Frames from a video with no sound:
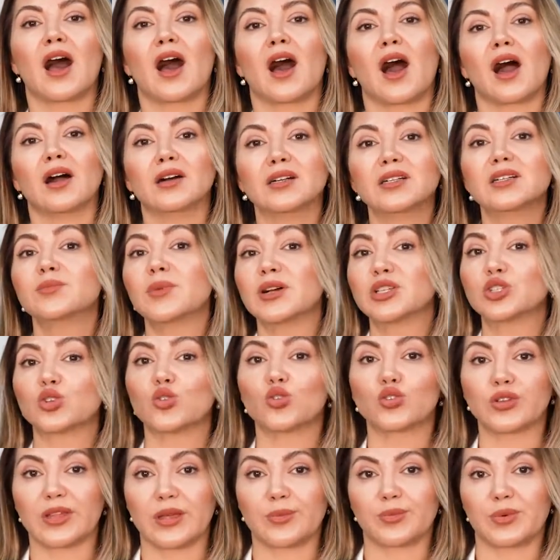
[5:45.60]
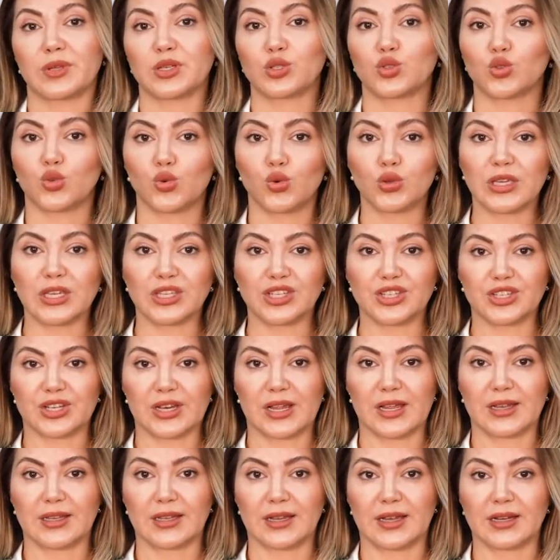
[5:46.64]
ağır major depresyon
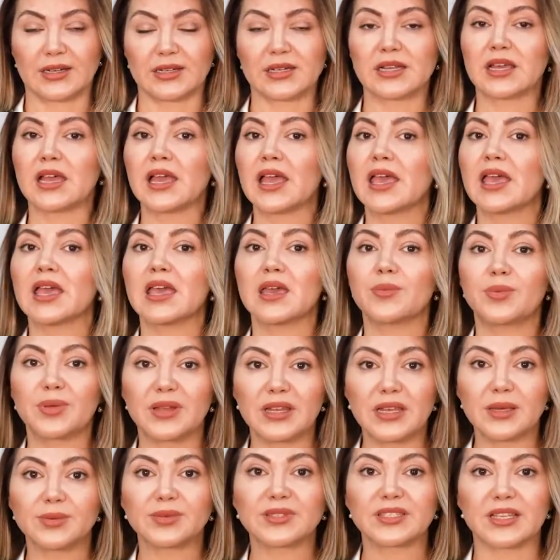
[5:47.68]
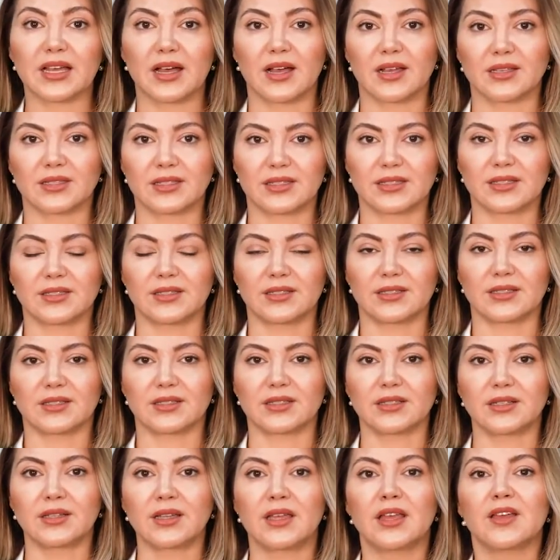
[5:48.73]
geçirenler, epilepsi
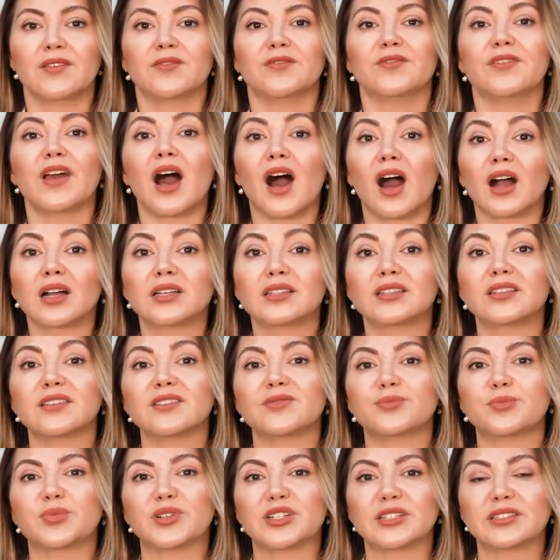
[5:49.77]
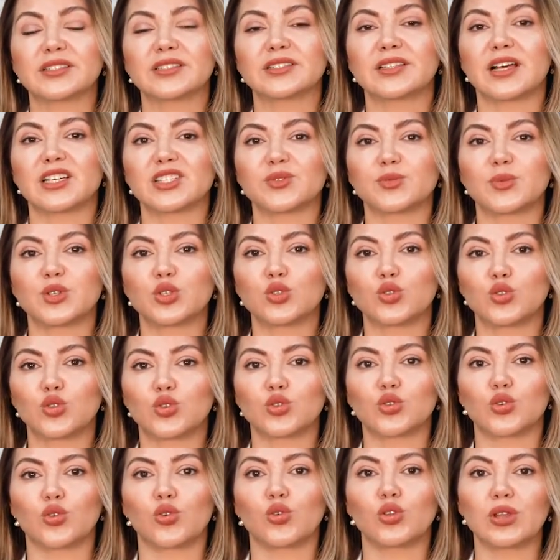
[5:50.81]
hastaları ve aktif pıhtılaşma
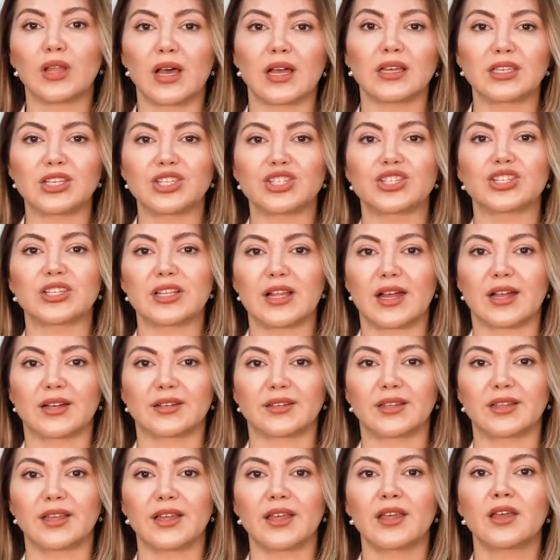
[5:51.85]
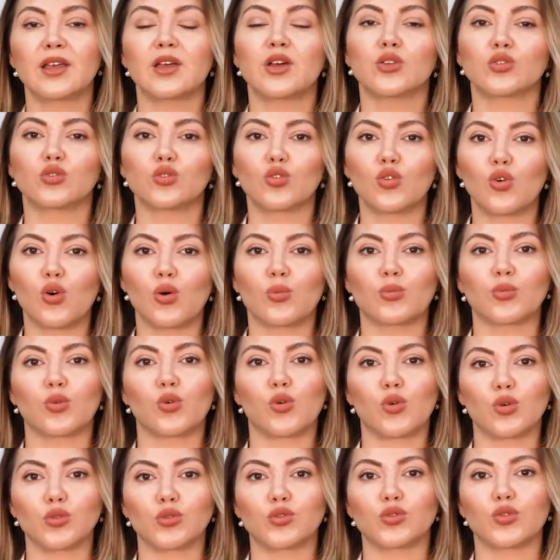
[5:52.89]
sorunu olan kişilerde doğum
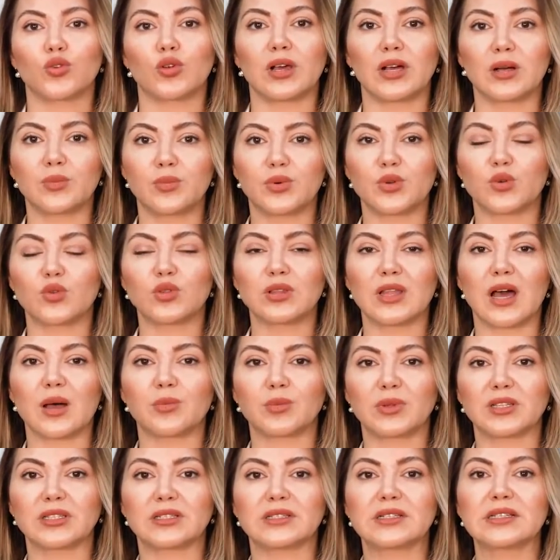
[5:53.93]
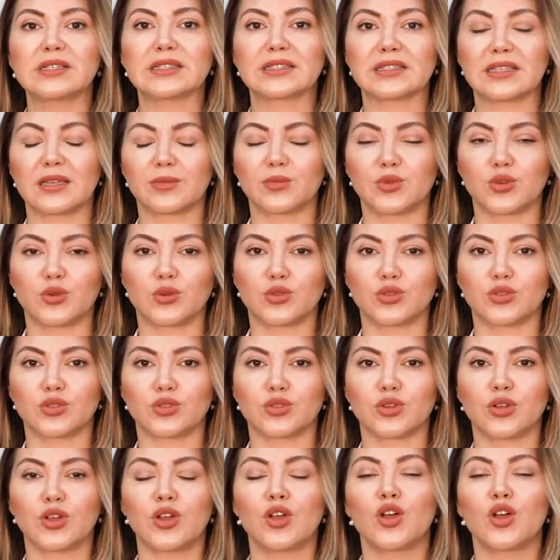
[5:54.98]
kontrol hapı kullanmalarını istemiyoruz.
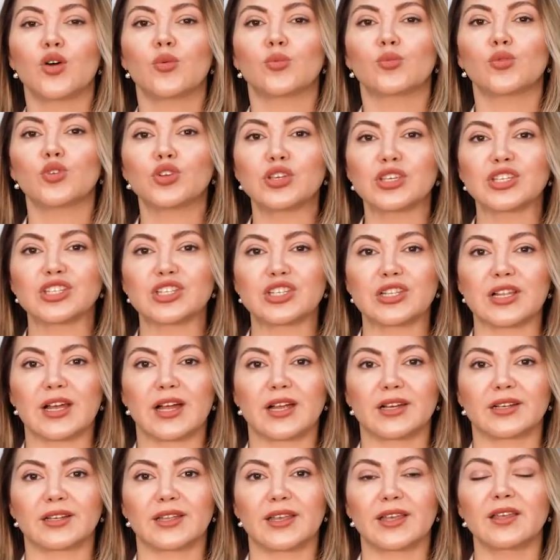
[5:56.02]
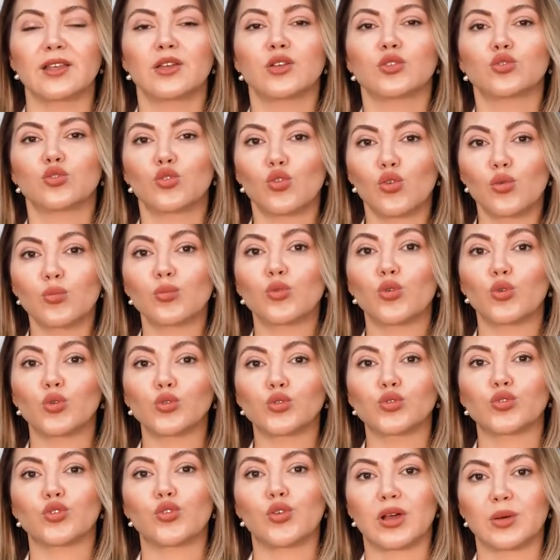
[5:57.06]
Bu kişilerde doğum
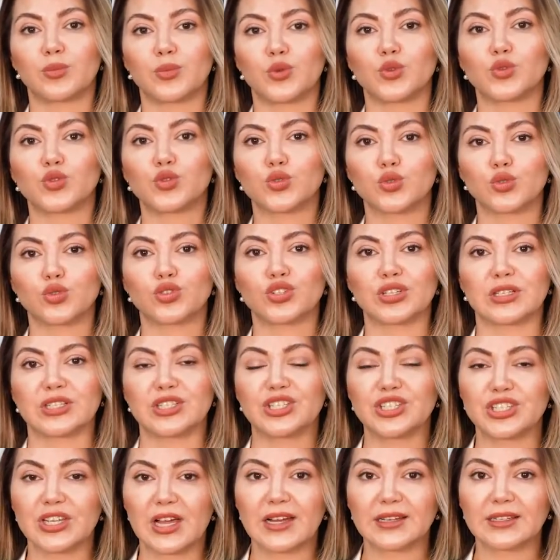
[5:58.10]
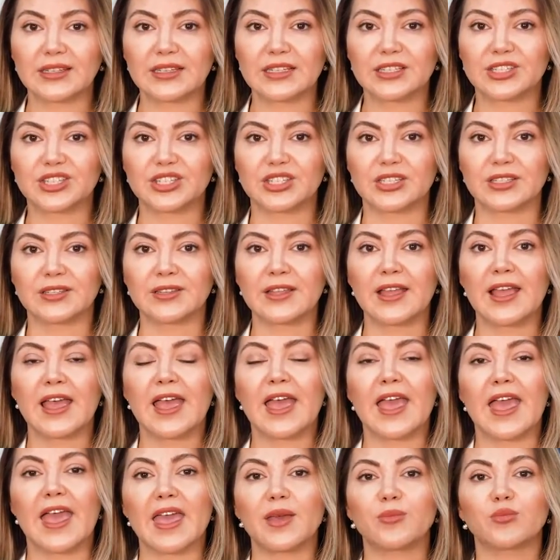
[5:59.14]
kontrol hapı östrojen içerdiği için
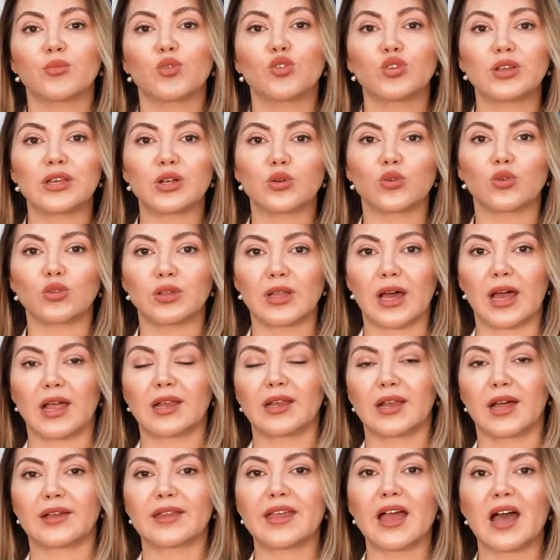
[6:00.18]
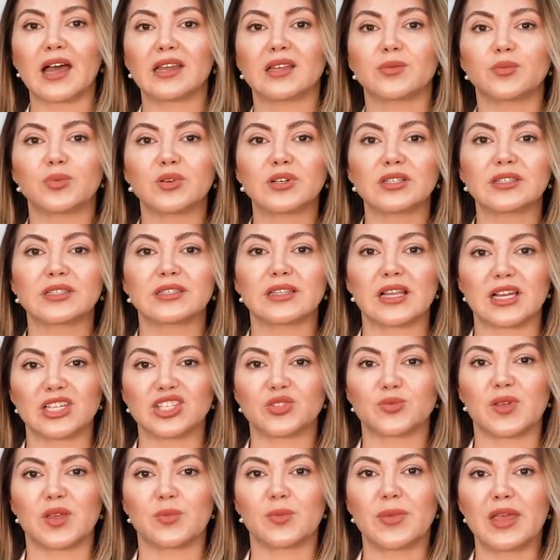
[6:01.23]
embolik olaylar yani
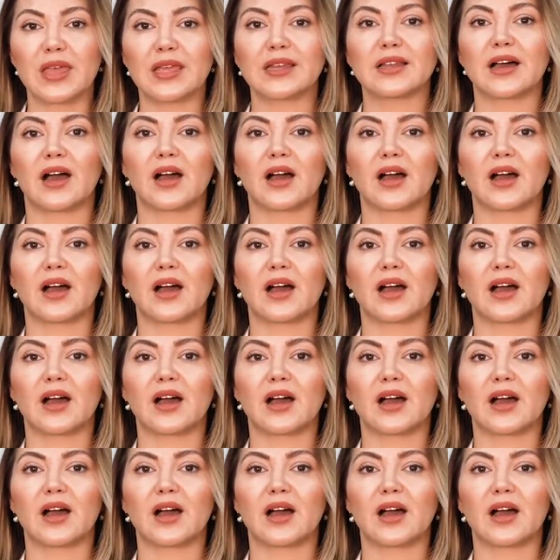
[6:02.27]
pıhtılaşmayı meyli